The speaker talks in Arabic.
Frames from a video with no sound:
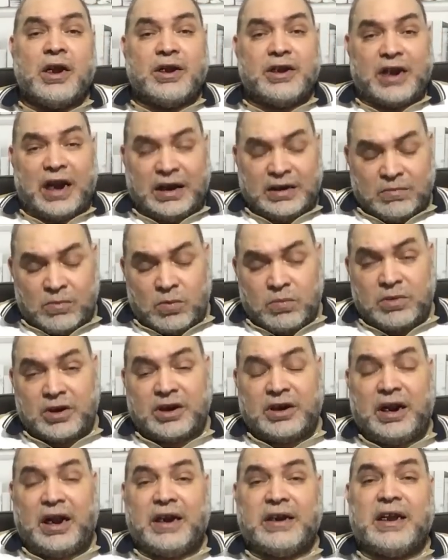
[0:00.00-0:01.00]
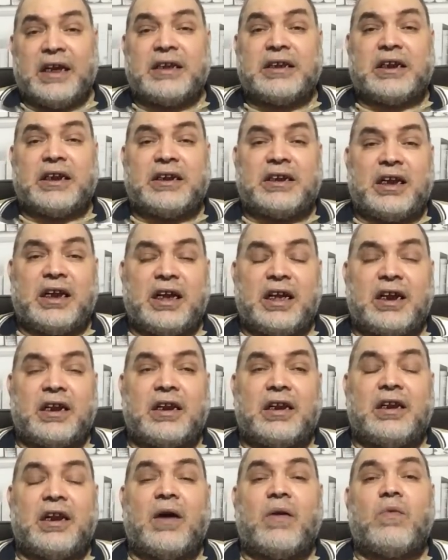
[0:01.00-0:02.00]
يعني ممكن حالات
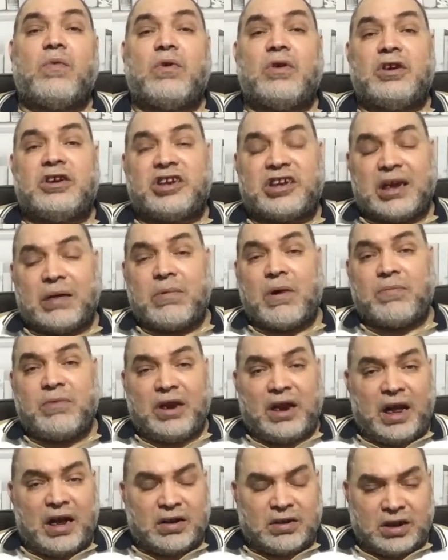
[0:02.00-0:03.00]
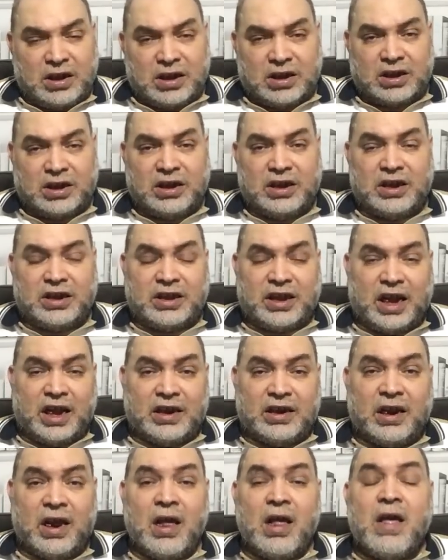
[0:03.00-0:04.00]
كتير لو السبب الحقيقي
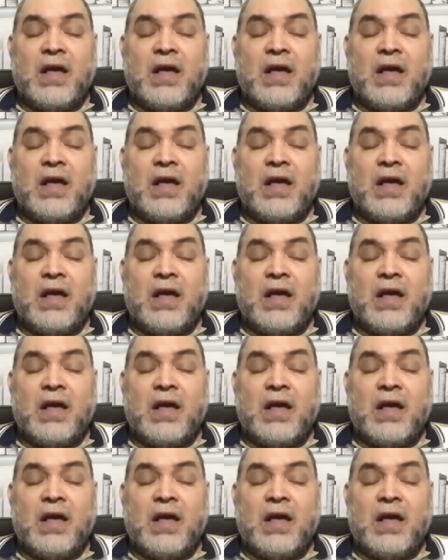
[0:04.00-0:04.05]
اتحل